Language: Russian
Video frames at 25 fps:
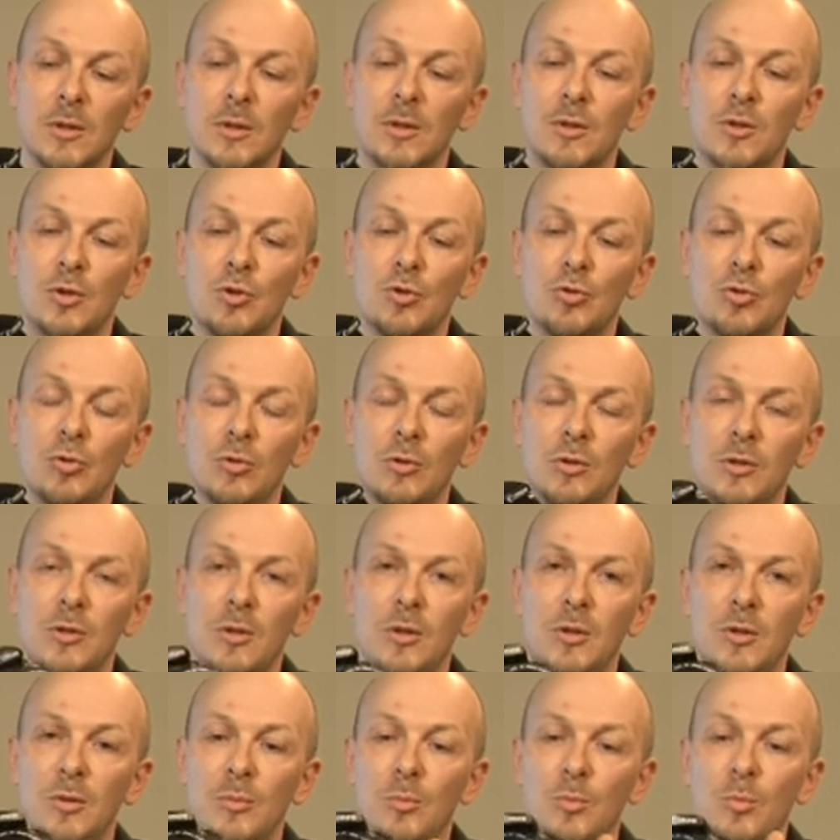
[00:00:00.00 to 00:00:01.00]

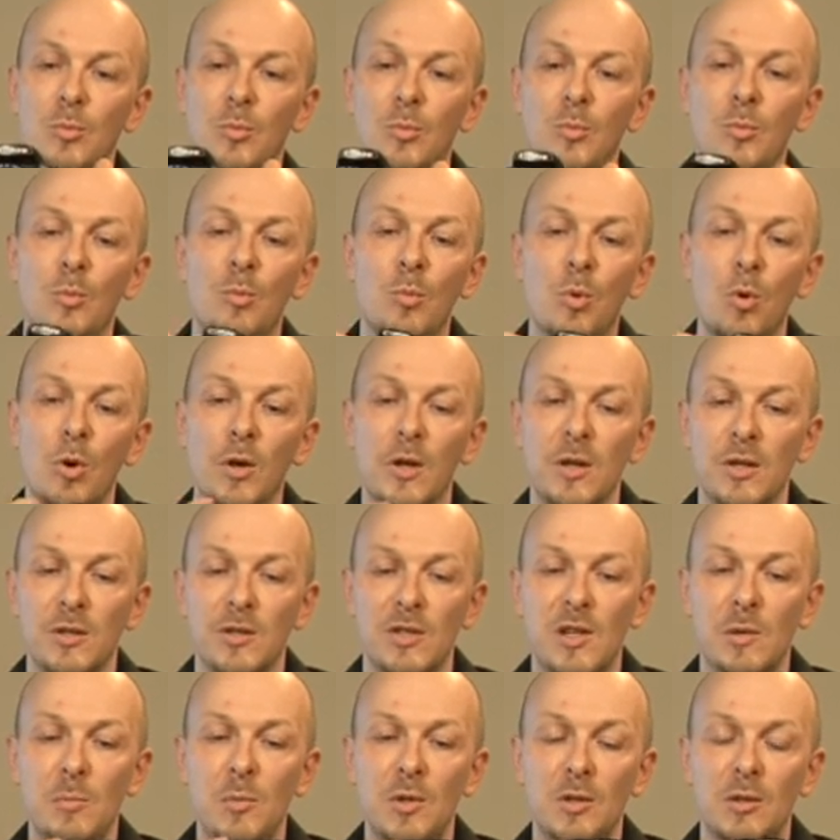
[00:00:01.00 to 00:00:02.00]
тяжелые, более
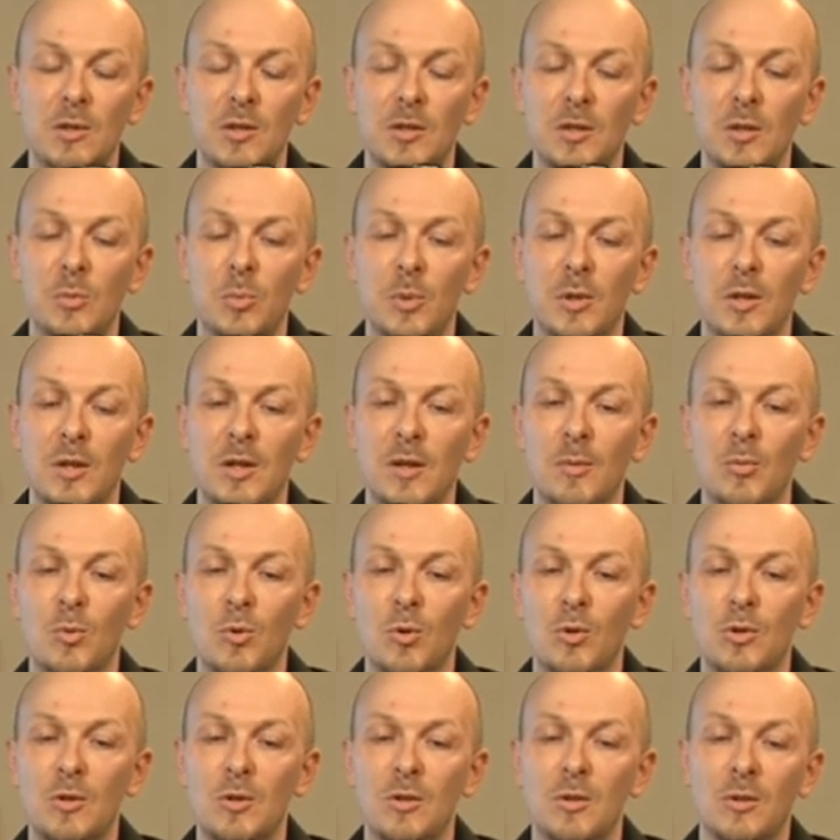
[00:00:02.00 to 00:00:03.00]
заметные при
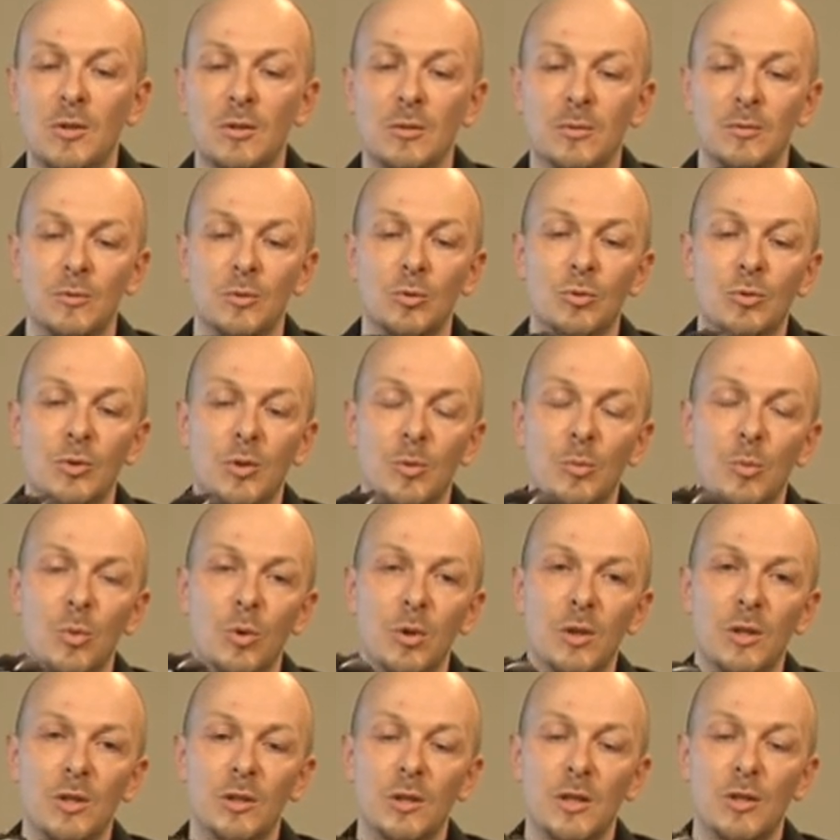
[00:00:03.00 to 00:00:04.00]
работе, ну и
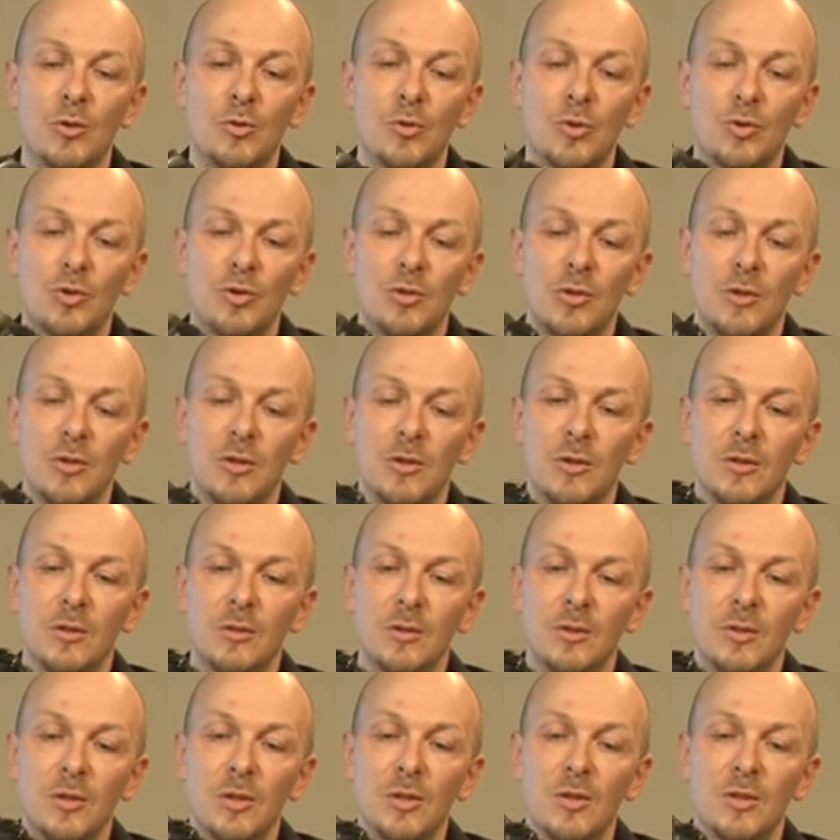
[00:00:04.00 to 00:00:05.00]
более надежные
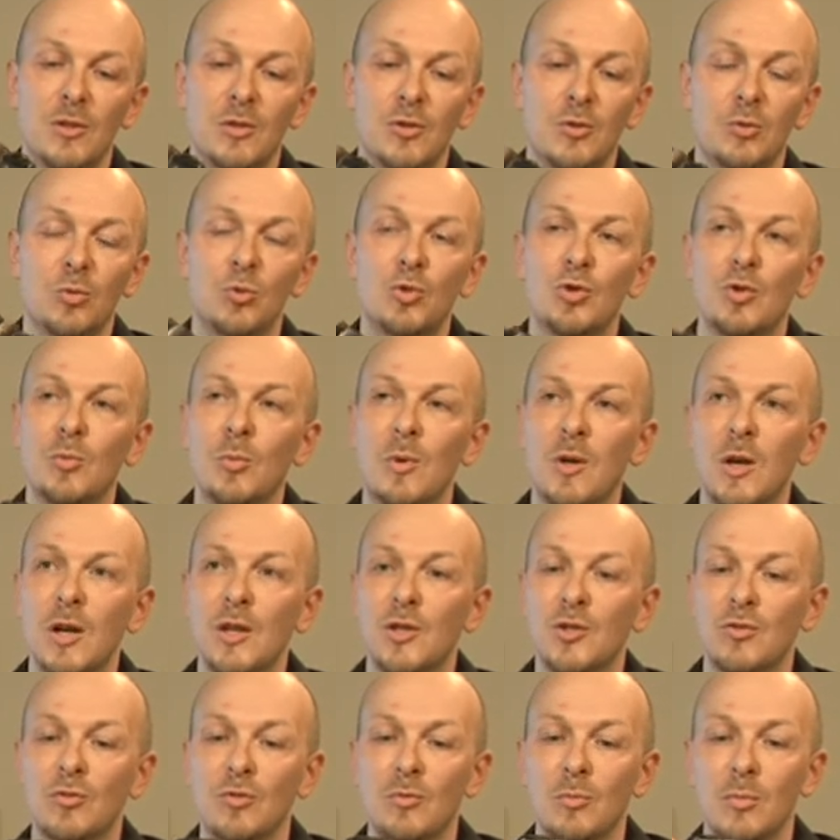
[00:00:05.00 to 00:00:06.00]
и с лучшим
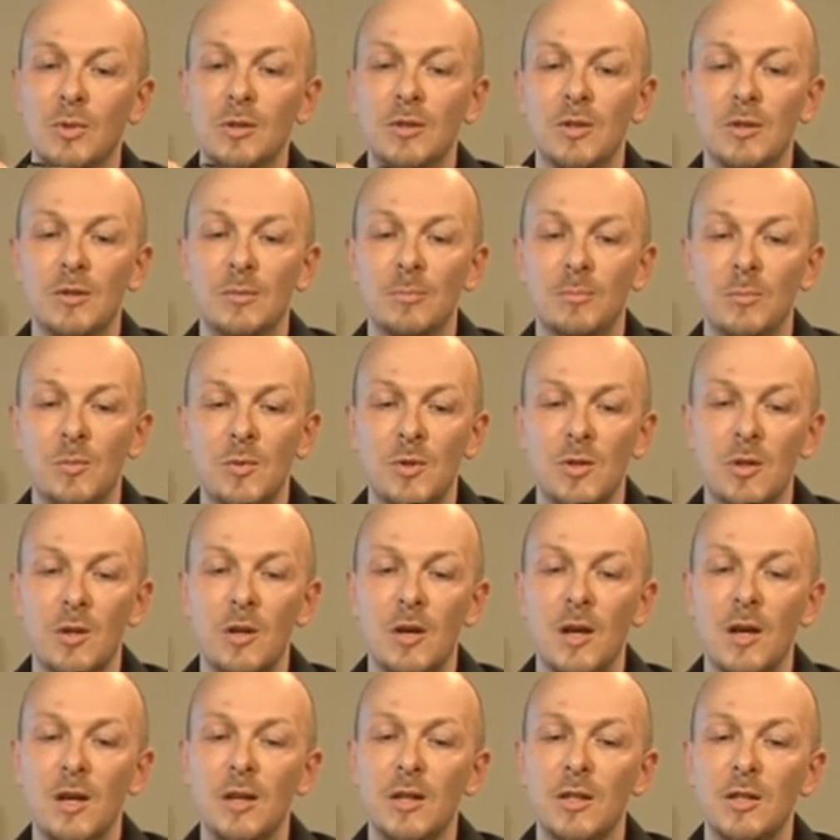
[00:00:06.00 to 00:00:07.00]
качеством. Это
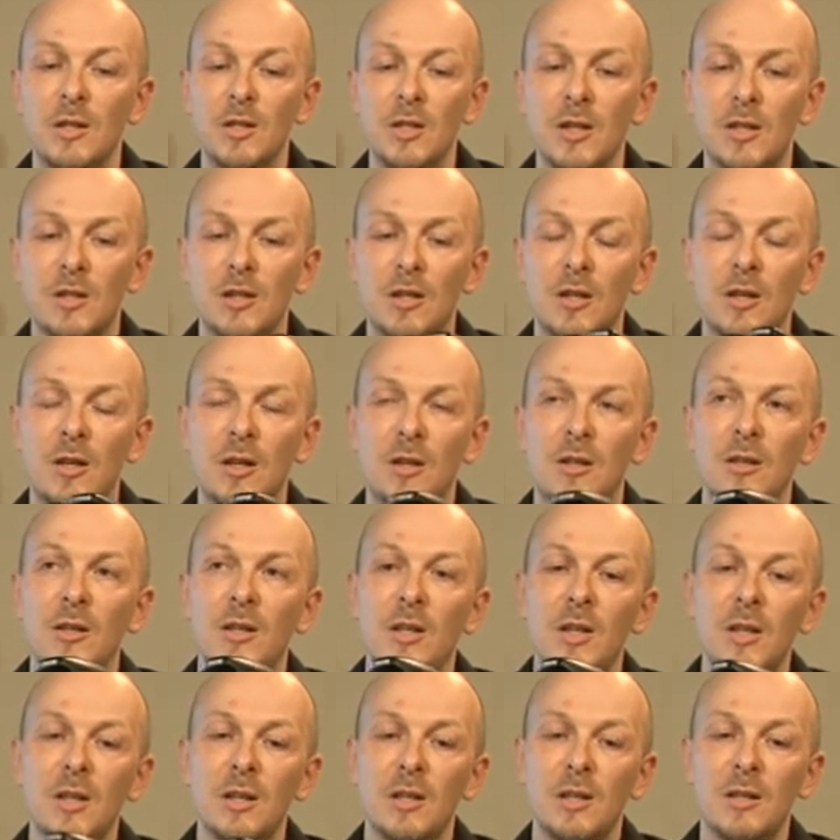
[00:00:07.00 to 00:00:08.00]
зеркальная техника
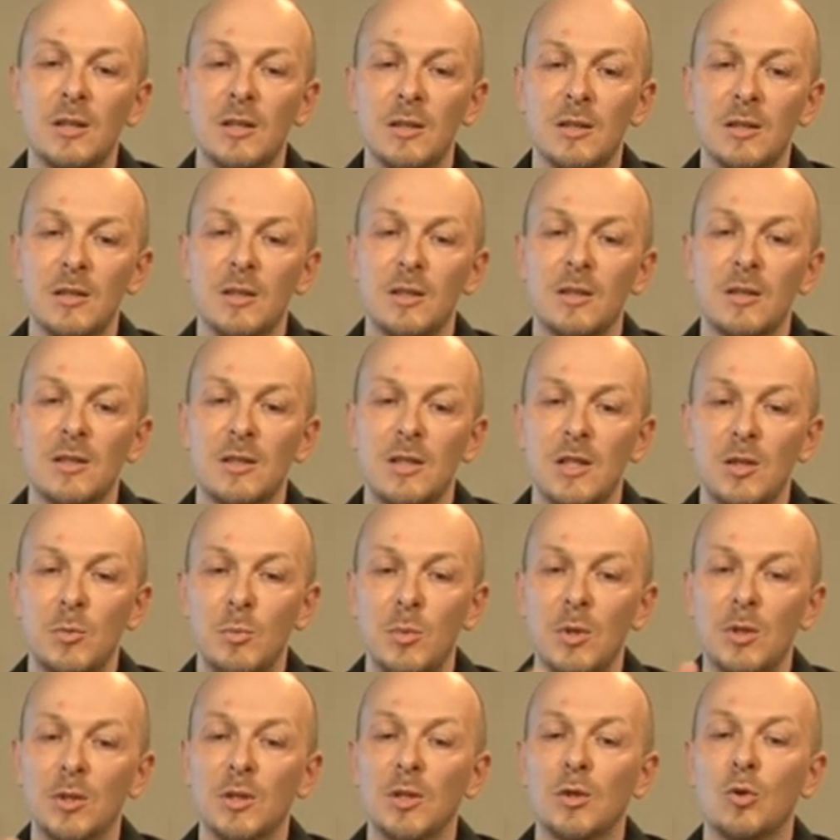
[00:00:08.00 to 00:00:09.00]
со
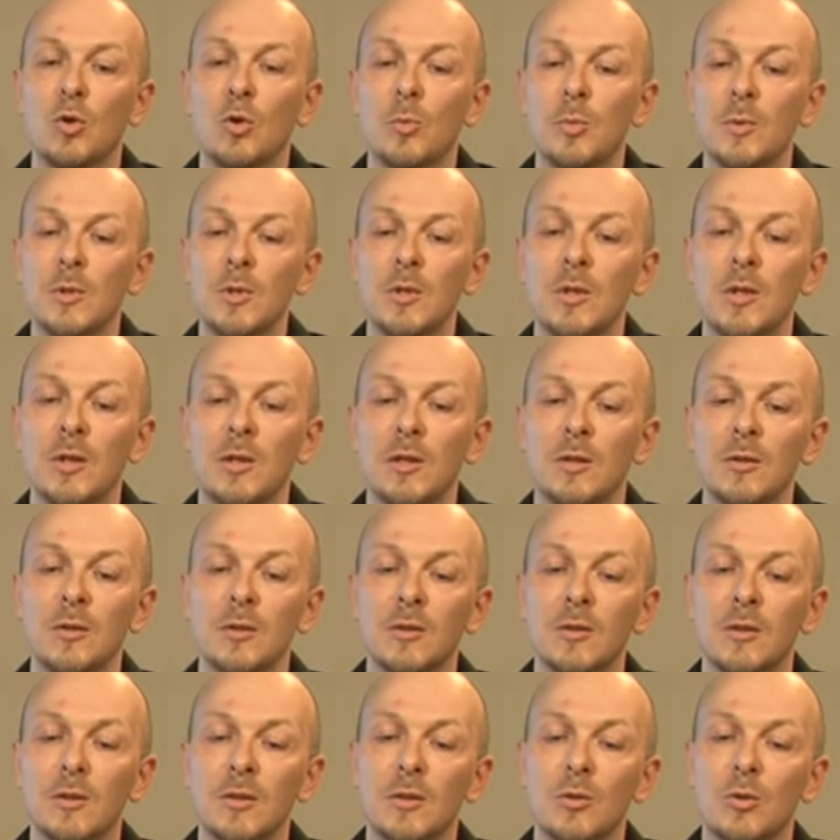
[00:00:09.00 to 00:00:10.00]
сменной оптикой,
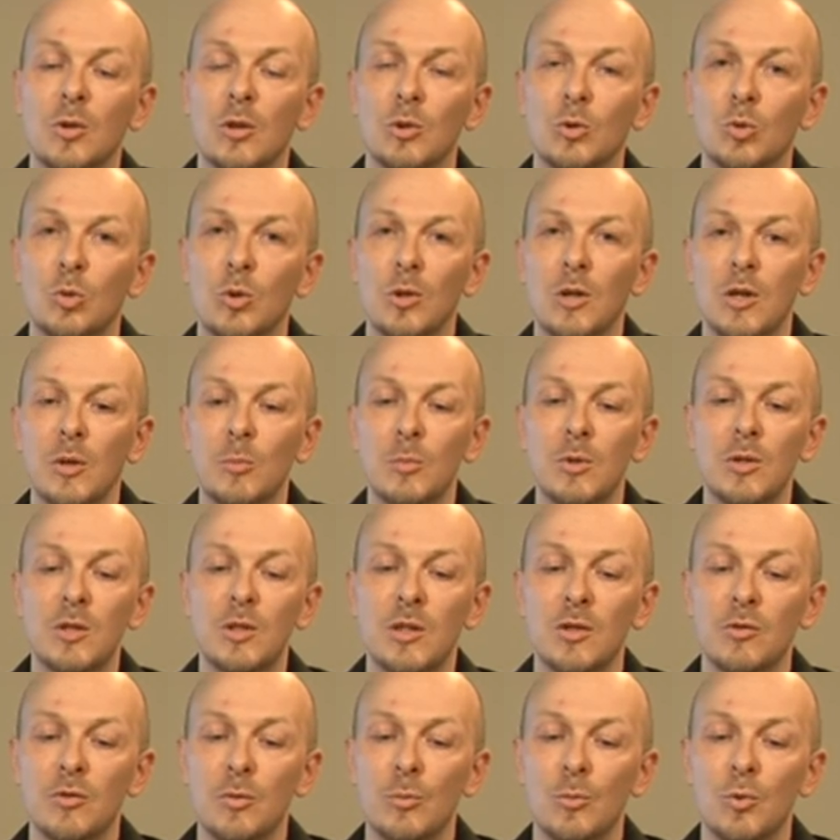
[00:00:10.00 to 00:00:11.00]
у которых
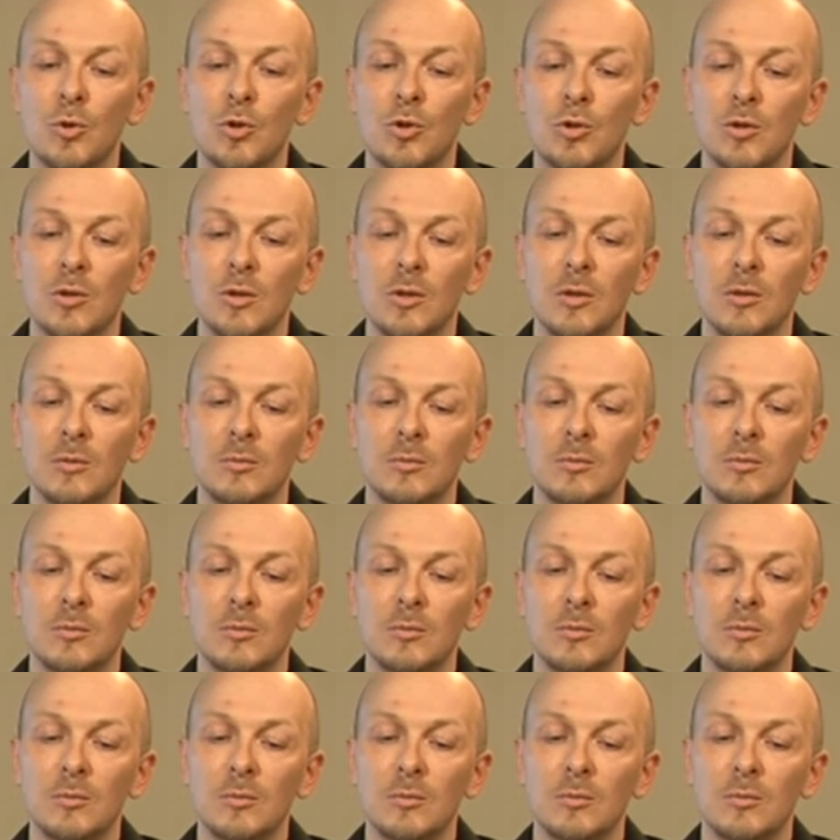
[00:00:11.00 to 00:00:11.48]
объективы можно